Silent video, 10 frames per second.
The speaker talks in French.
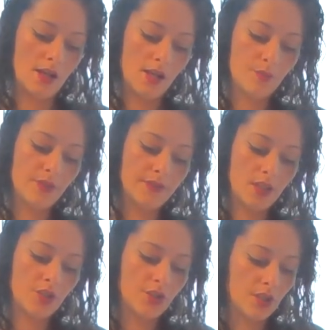Un
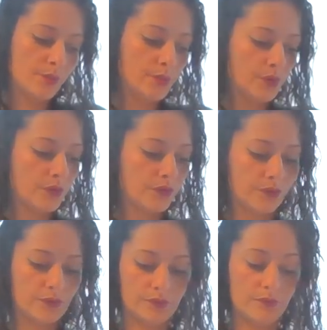message
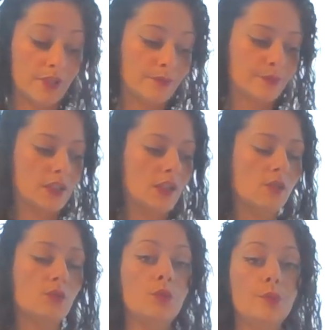important. Ouais, bah
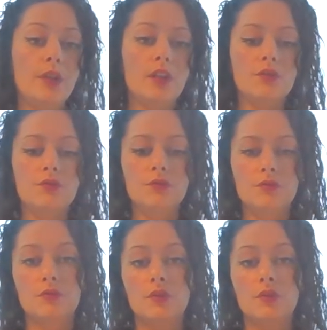là, on nous parle de